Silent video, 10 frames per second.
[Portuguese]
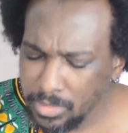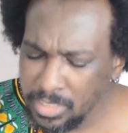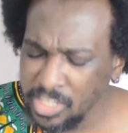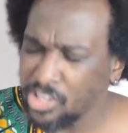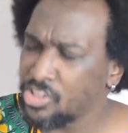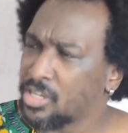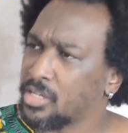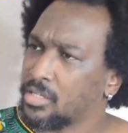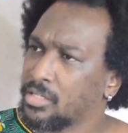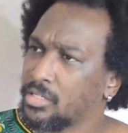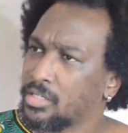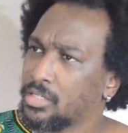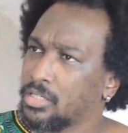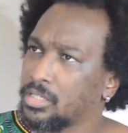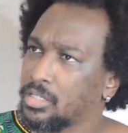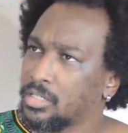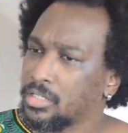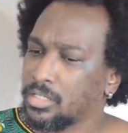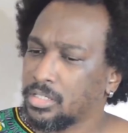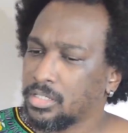Isso é chá de quê? De
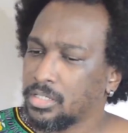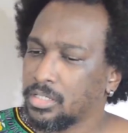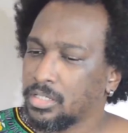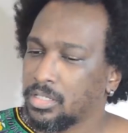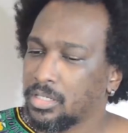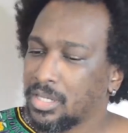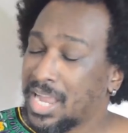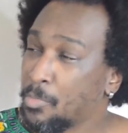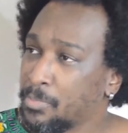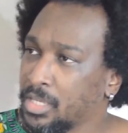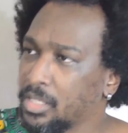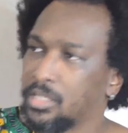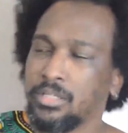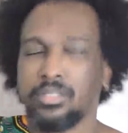camomila, senhor. Camomila?